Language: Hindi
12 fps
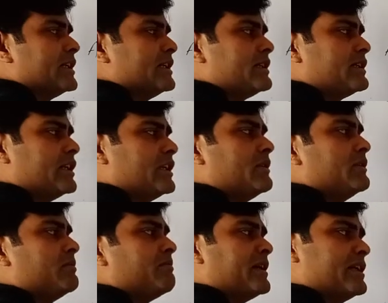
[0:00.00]
हेयर टिल
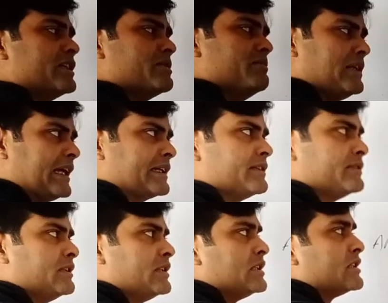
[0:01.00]
पेंटेड
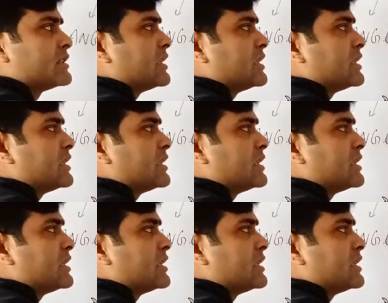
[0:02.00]
ब्लैक